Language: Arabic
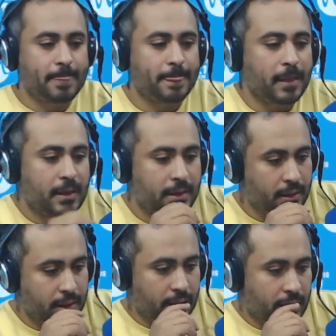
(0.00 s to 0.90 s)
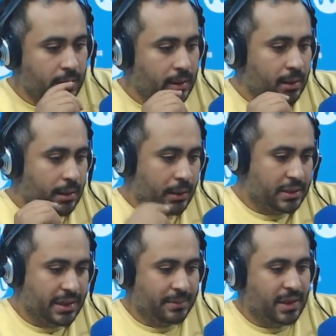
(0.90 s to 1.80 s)
ماغريكولتور
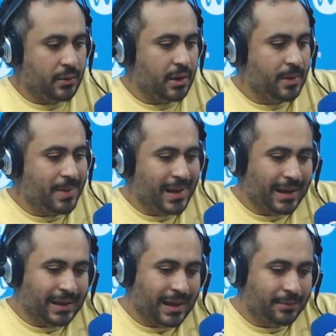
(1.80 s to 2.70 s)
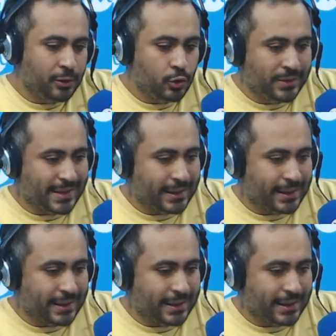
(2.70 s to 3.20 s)
نبداوها ببلاغ اللي هبطته وزاره